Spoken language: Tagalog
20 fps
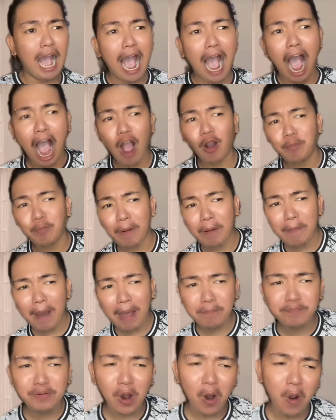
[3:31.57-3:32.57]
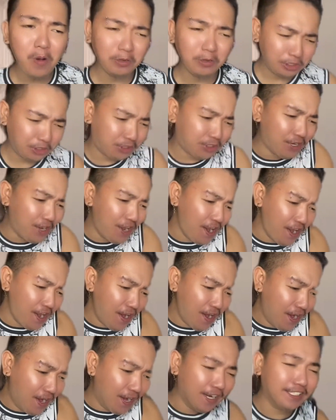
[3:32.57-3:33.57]
Ako pa ba bro?
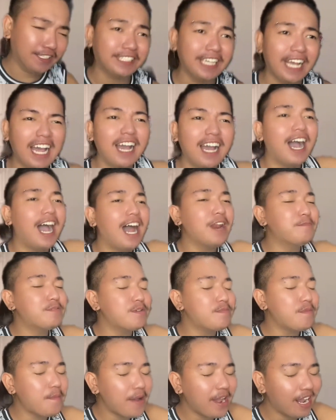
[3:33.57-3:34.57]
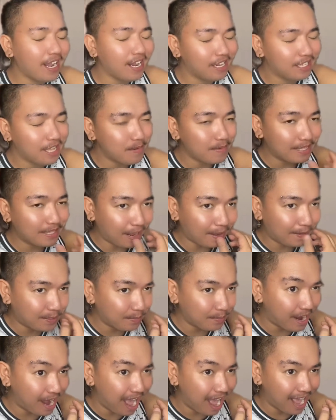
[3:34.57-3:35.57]
Jeez! Alam mo naman, mahilig naman tayo sa
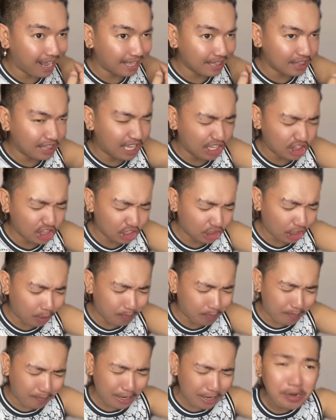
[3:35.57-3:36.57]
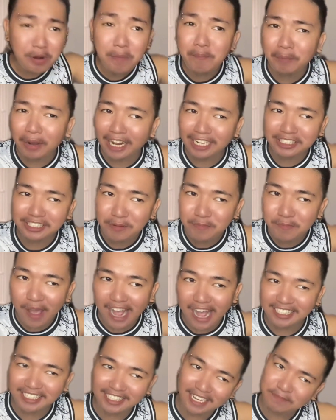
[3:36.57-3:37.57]
mga ganda. dito ay pipili ng
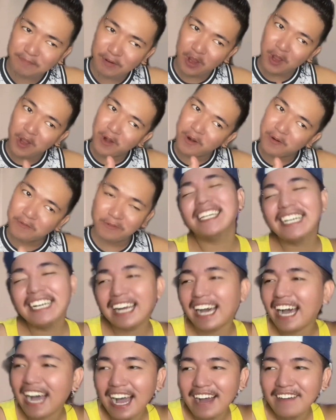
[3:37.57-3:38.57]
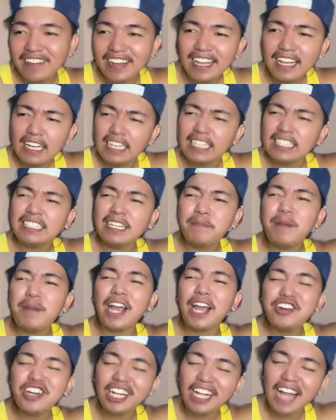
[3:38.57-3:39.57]
basta-basta, bro. Grabe. Saan ba
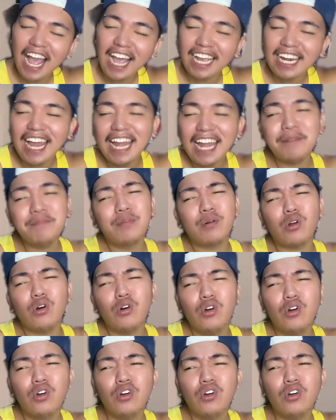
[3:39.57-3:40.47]
kayo nagkakilala, bro?